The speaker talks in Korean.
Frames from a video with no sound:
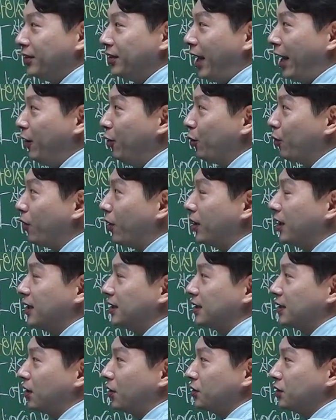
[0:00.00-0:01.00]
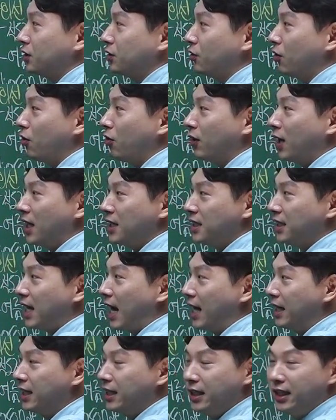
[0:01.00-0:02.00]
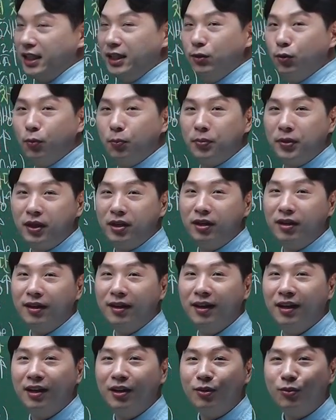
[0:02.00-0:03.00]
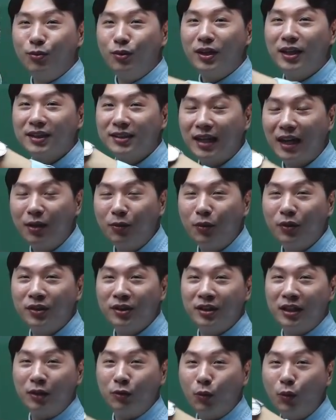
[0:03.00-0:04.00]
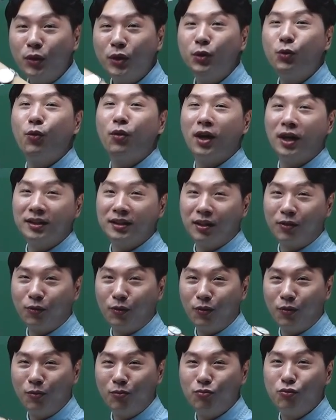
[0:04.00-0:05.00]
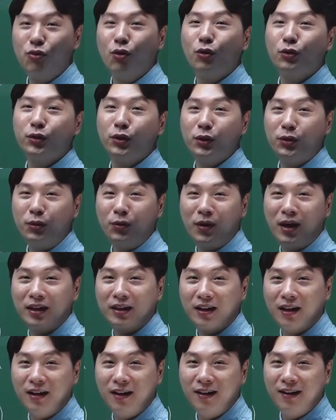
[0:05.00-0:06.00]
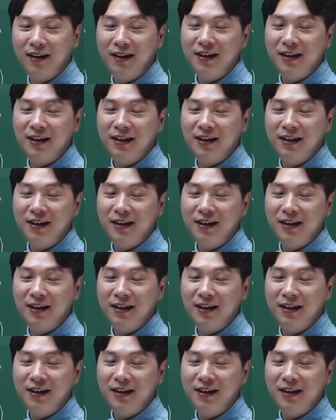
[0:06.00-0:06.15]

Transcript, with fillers: 대륙권에서 성층권까지 가는 이 높이를 우리가 살고 있는데 또 이용한다고. 무엇을 이용할까?